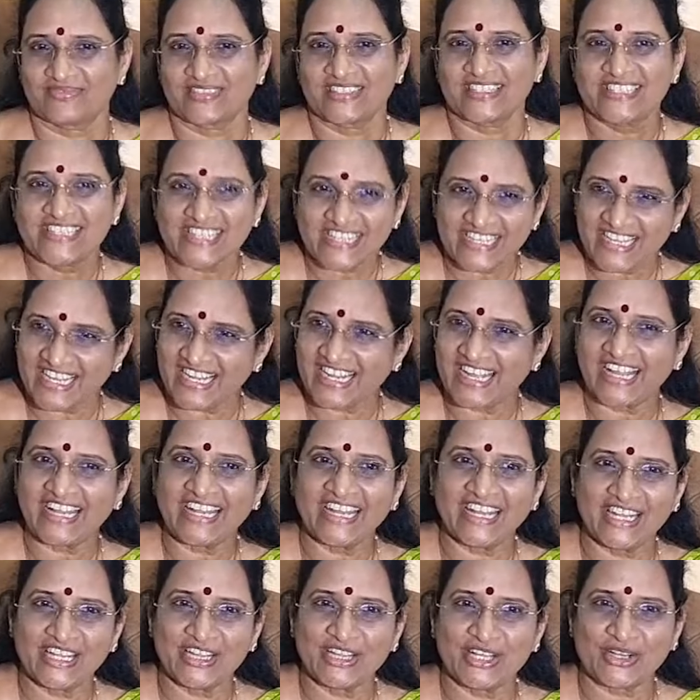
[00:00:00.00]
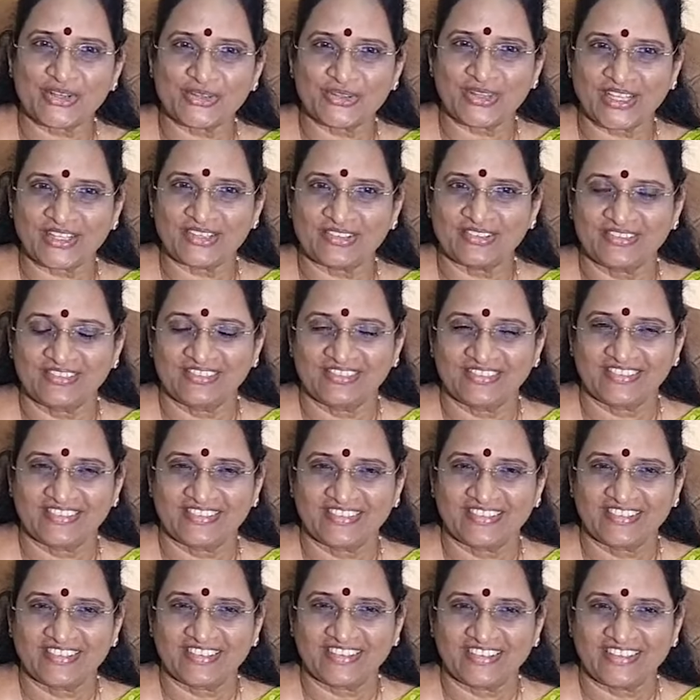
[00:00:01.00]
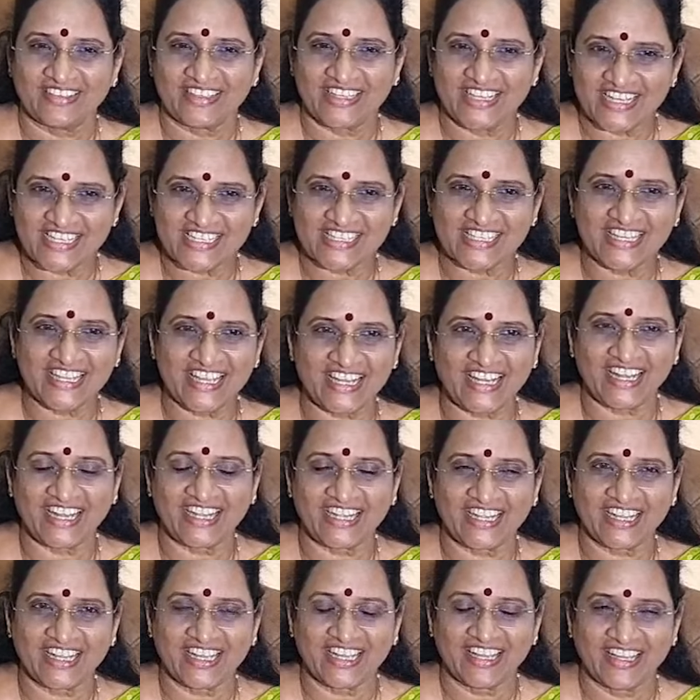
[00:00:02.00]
సింగిల్గా నేను ఎందుకు అవుతాను నేను సింగిల్ ఏంటి